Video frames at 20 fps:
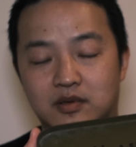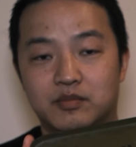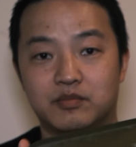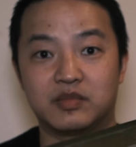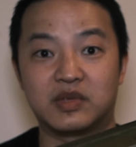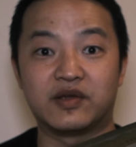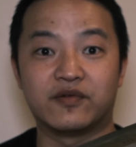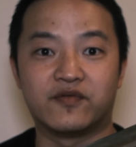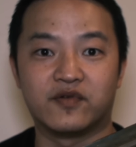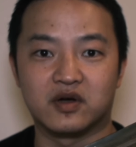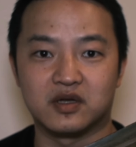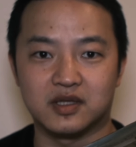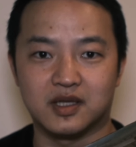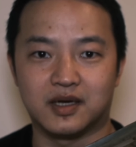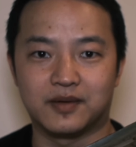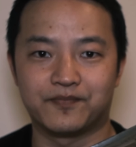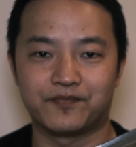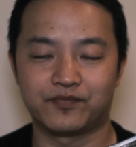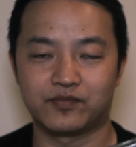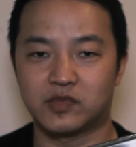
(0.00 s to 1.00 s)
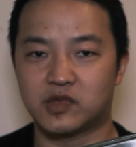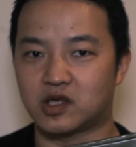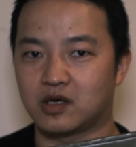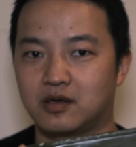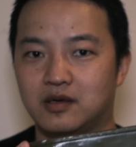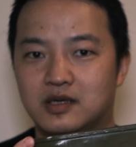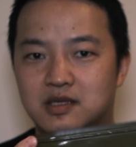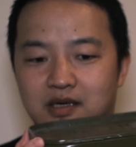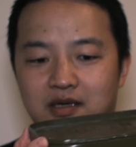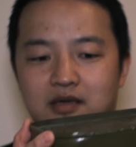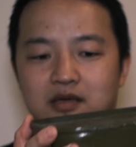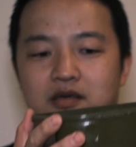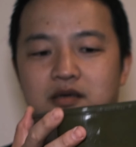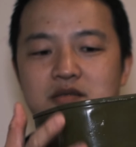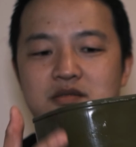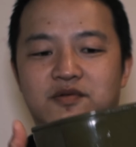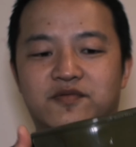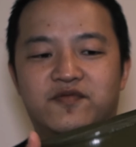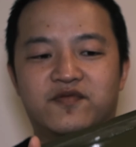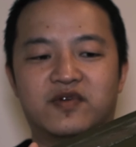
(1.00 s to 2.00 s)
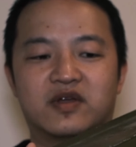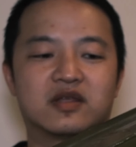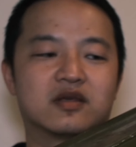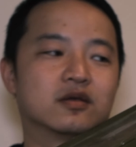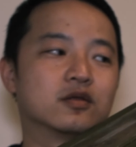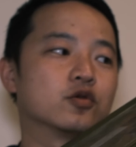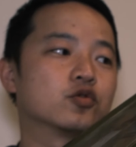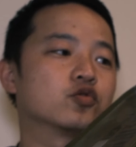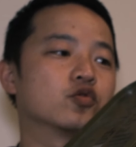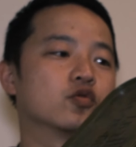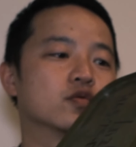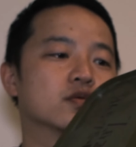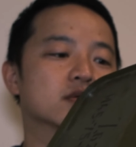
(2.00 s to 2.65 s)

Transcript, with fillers: 密封的，整个这个盒子非常的重，